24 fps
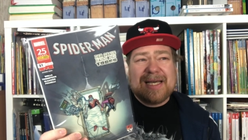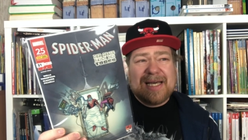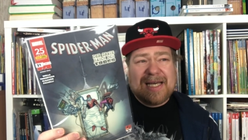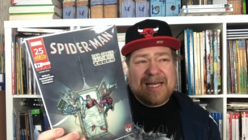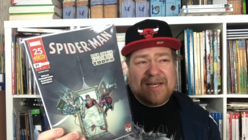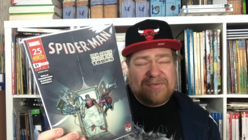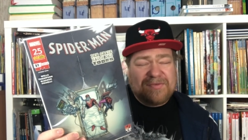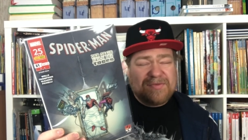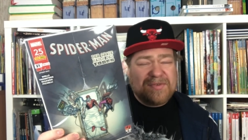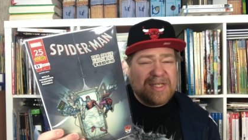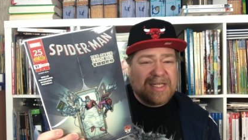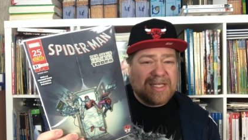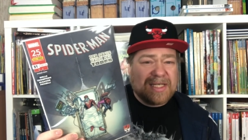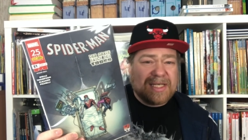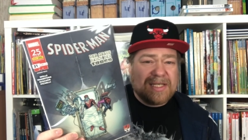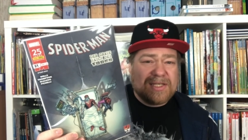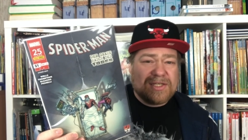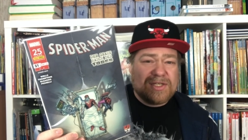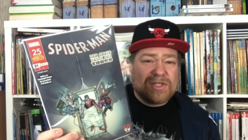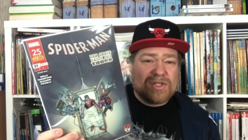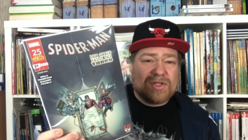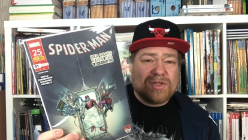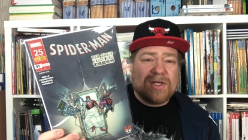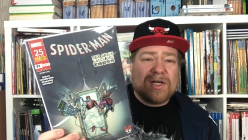Heft
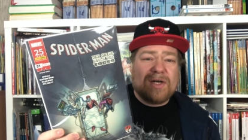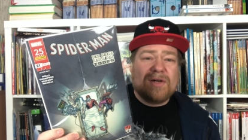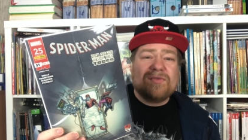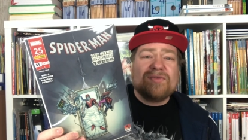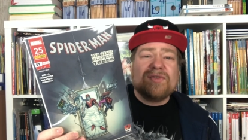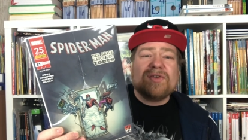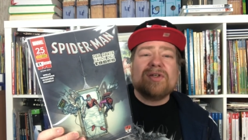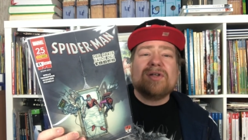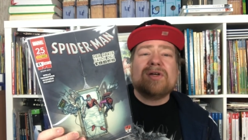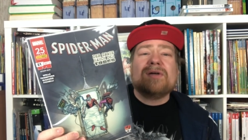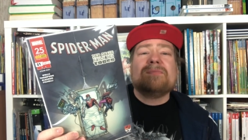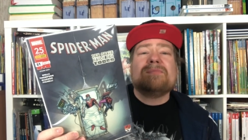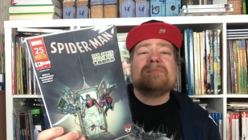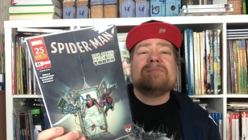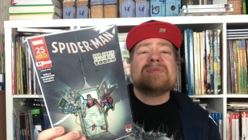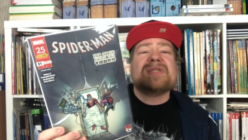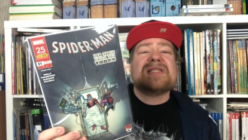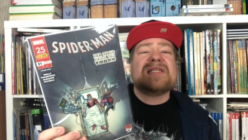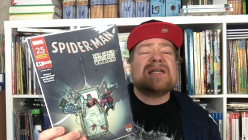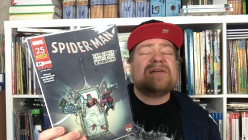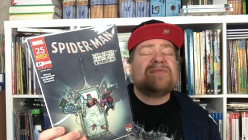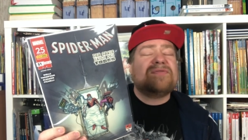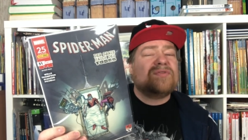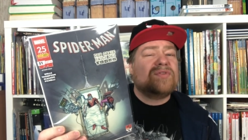34 schon aufgenommen,
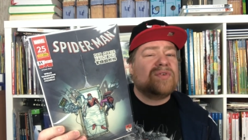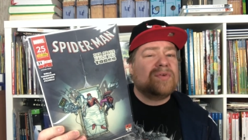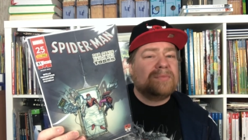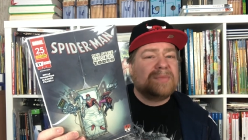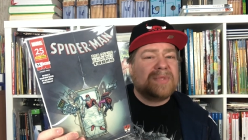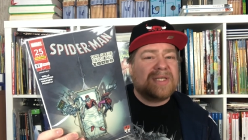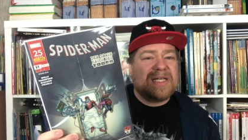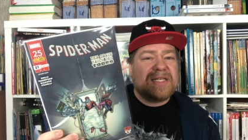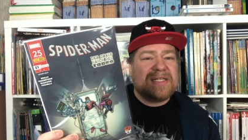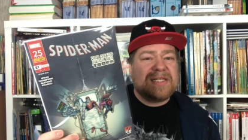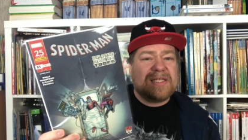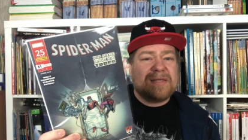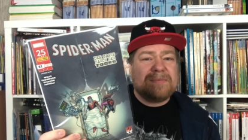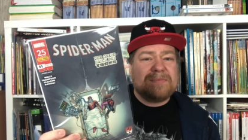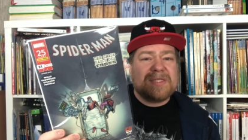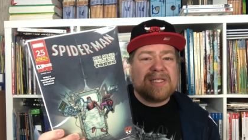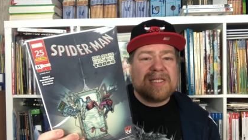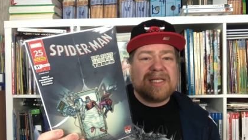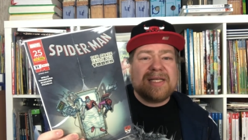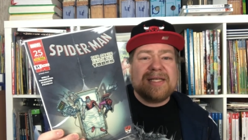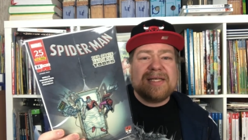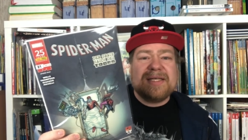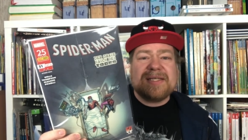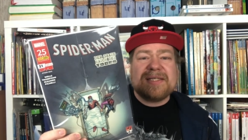bis Heft 35 habe ich
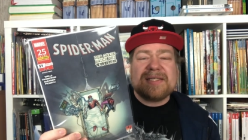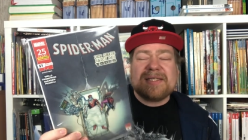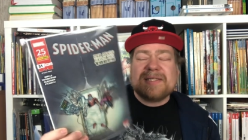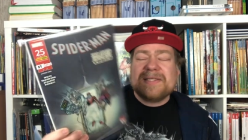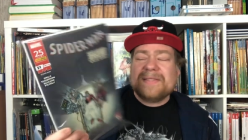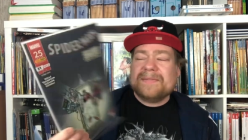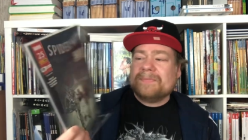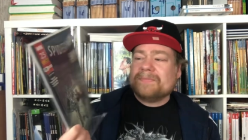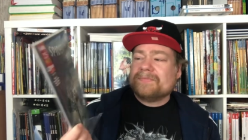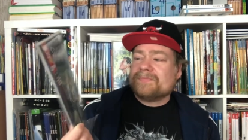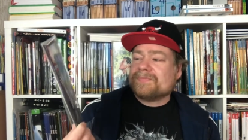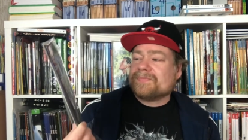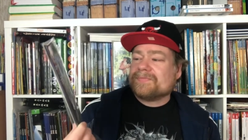gelesen.